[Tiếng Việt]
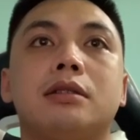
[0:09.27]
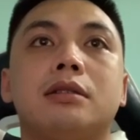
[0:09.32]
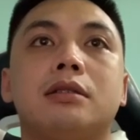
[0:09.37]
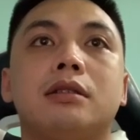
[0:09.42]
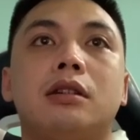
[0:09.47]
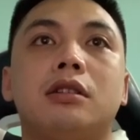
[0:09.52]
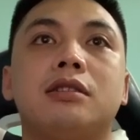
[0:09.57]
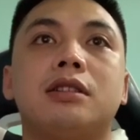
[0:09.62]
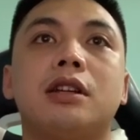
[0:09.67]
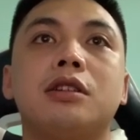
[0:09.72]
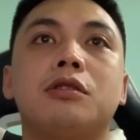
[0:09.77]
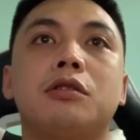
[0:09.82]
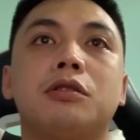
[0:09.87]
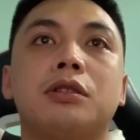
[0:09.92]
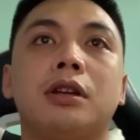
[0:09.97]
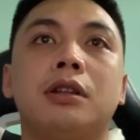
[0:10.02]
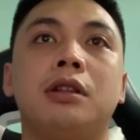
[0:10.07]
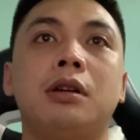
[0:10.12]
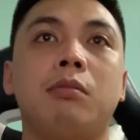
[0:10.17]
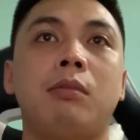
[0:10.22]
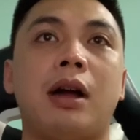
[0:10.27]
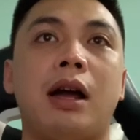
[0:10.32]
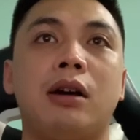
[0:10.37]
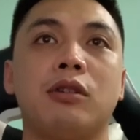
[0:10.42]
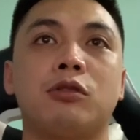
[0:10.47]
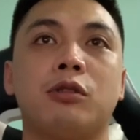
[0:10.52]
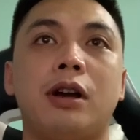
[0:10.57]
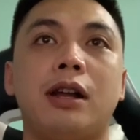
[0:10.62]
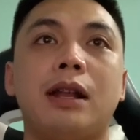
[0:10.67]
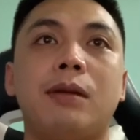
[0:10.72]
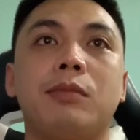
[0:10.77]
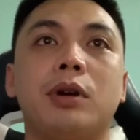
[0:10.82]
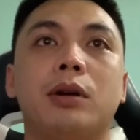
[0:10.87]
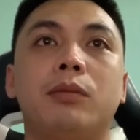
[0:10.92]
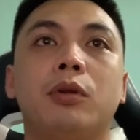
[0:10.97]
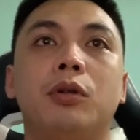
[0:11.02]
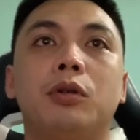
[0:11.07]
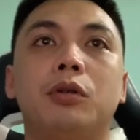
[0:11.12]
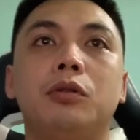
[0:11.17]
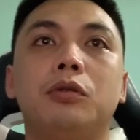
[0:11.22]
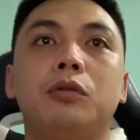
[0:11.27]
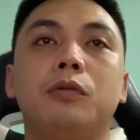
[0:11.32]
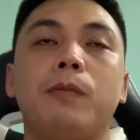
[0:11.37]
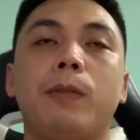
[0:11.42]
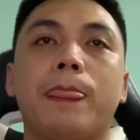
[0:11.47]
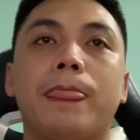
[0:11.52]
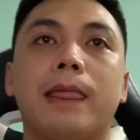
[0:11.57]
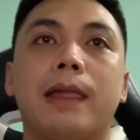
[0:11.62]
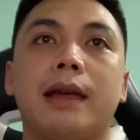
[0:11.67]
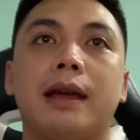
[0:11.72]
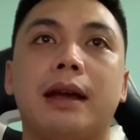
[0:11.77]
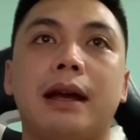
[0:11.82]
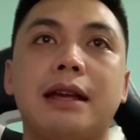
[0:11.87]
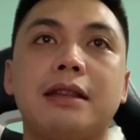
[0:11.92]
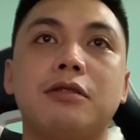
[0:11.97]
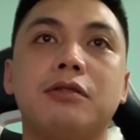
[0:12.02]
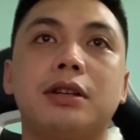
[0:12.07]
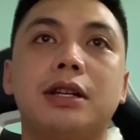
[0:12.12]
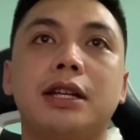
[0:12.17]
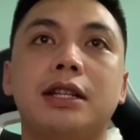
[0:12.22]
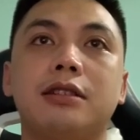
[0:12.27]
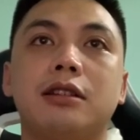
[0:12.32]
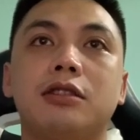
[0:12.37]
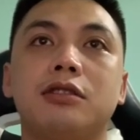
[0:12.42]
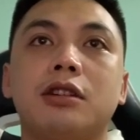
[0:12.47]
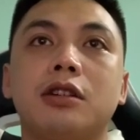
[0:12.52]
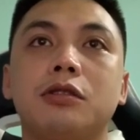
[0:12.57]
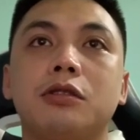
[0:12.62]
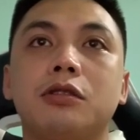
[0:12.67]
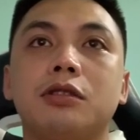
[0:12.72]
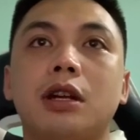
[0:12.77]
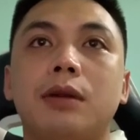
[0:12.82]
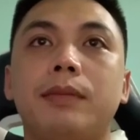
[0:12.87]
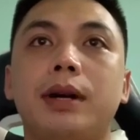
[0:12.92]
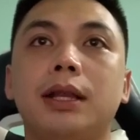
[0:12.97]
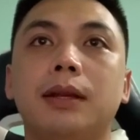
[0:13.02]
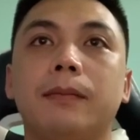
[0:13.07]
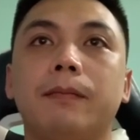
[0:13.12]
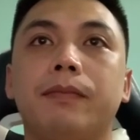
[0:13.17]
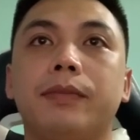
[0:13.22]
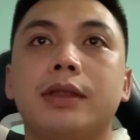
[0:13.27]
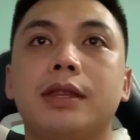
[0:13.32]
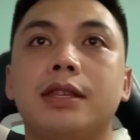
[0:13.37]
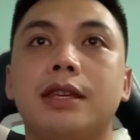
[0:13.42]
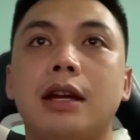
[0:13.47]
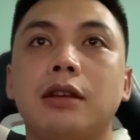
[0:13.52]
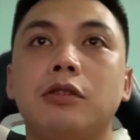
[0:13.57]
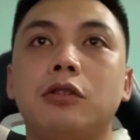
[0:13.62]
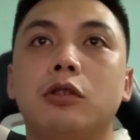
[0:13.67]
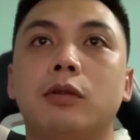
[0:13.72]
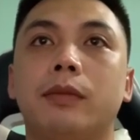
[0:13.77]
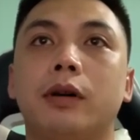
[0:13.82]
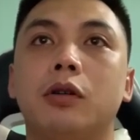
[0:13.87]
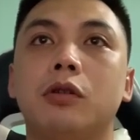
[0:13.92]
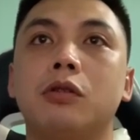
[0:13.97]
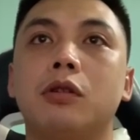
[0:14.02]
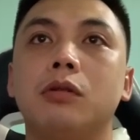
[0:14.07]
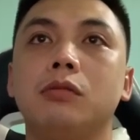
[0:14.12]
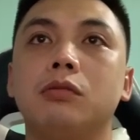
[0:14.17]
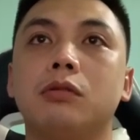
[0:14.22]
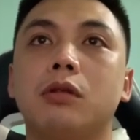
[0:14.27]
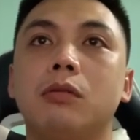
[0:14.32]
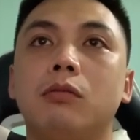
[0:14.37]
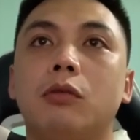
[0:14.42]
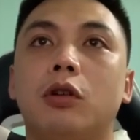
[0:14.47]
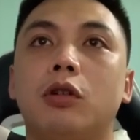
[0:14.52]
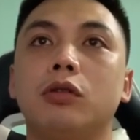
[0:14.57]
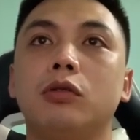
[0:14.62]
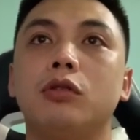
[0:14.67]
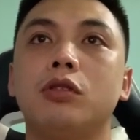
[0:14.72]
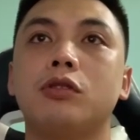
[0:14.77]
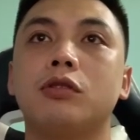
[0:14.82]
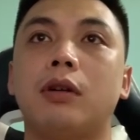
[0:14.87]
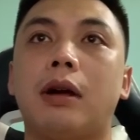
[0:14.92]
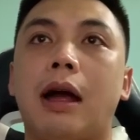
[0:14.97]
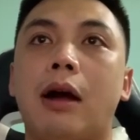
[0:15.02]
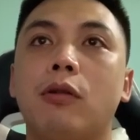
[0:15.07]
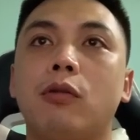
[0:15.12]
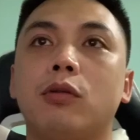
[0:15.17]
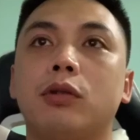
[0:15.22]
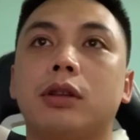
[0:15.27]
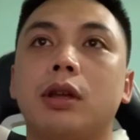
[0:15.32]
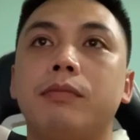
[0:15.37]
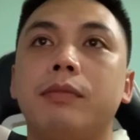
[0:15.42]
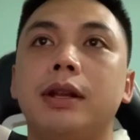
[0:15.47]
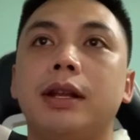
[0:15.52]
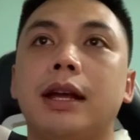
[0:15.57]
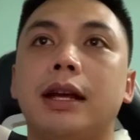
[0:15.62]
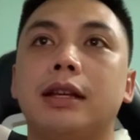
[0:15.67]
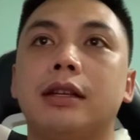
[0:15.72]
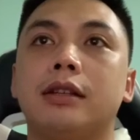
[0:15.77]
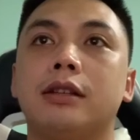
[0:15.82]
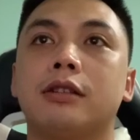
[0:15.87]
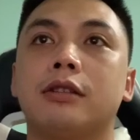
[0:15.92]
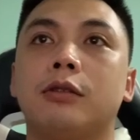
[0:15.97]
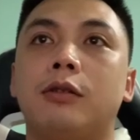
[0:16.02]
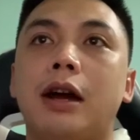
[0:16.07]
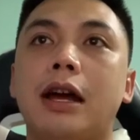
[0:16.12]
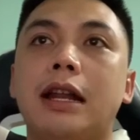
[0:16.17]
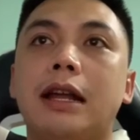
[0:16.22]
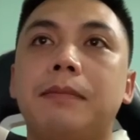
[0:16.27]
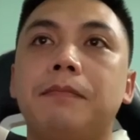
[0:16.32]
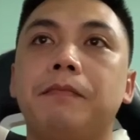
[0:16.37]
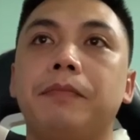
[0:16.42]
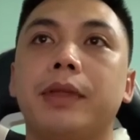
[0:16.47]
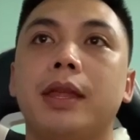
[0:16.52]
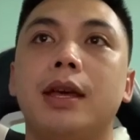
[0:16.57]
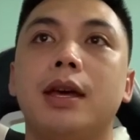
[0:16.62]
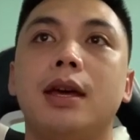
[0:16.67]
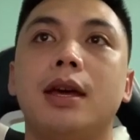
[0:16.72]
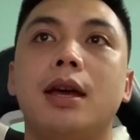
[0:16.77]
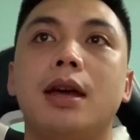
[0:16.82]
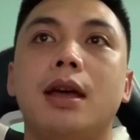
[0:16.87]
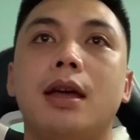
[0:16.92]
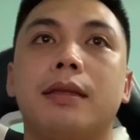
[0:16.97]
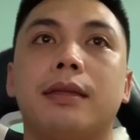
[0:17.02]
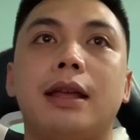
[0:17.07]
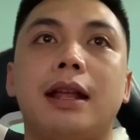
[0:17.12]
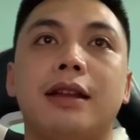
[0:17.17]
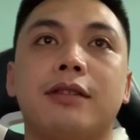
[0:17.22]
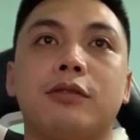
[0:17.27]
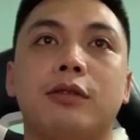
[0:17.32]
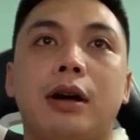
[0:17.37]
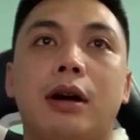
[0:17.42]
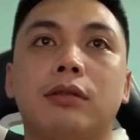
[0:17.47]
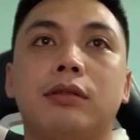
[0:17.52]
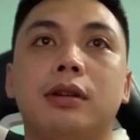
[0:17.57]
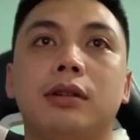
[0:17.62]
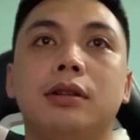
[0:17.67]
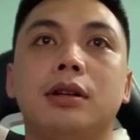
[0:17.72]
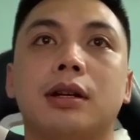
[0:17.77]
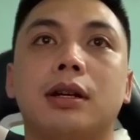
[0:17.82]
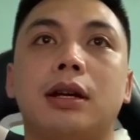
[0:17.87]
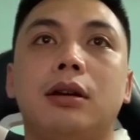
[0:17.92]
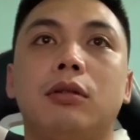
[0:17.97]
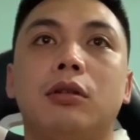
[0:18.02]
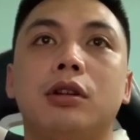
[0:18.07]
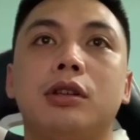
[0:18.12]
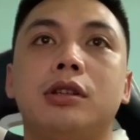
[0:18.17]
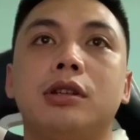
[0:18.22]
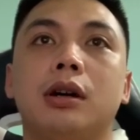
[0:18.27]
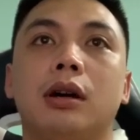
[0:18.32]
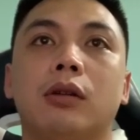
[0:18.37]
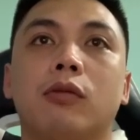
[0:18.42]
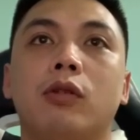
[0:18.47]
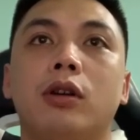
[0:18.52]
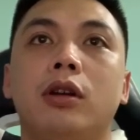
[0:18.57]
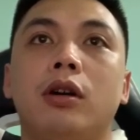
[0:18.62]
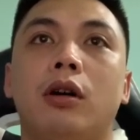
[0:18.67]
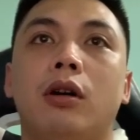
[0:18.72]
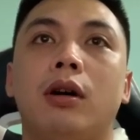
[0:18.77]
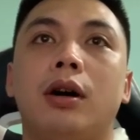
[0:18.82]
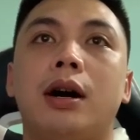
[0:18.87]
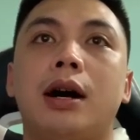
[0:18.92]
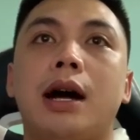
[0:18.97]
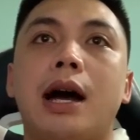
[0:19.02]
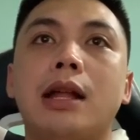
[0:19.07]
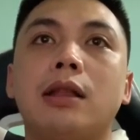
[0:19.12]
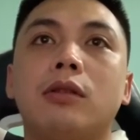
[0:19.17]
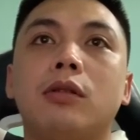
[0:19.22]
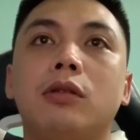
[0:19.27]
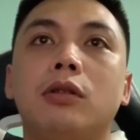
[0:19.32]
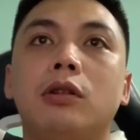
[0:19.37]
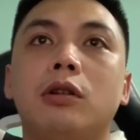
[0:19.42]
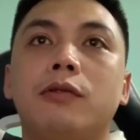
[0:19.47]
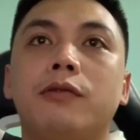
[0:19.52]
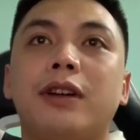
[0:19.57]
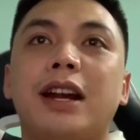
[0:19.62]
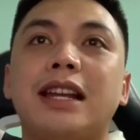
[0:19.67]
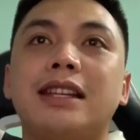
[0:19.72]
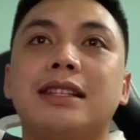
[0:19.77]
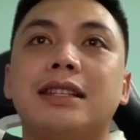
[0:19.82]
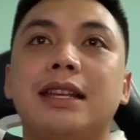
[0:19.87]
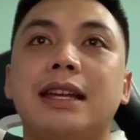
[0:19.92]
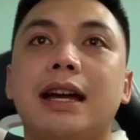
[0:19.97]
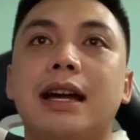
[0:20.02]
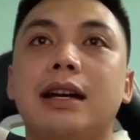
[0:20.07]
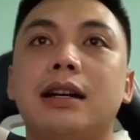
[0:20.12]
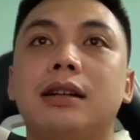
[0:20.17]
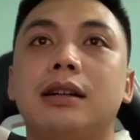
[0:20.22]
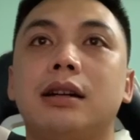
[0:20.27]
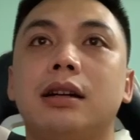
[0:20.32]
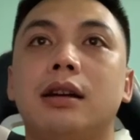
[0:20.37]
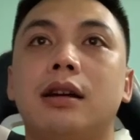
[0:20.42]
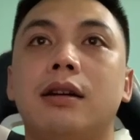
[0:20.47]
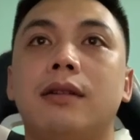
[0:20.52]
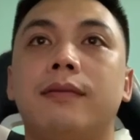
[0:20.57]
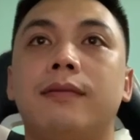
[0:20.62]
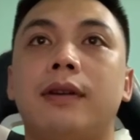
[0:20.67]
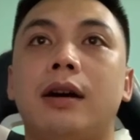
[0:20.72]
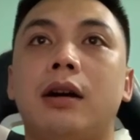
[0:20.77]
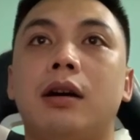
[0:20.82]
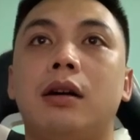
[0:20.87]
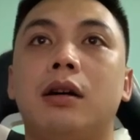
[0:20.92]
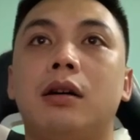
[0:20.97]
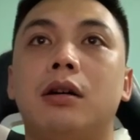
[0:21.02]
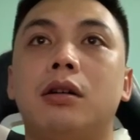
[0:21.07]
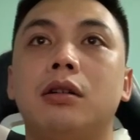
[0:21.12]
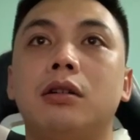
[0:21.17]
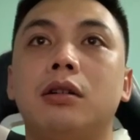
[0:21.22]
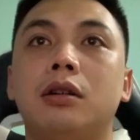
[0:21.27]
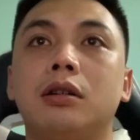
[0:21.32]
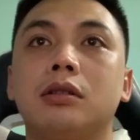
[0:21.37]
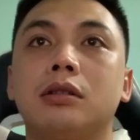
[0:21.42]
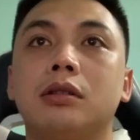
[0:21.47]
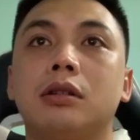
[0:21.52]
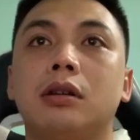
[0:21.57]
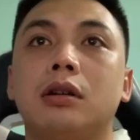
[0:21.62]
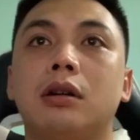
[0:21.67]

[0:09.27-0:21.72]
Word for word: Jadon Sancho chính thức mặc áo số 25 ở MU. Ngay sau khi Jadon Sancho ra mắt, trang chủ MU cũng công bố luôn số áo của tân binh này, số 25. Đây là số áo từng được cựu đội trưởng Quỷ Đỏ Antonio Valencia và Orion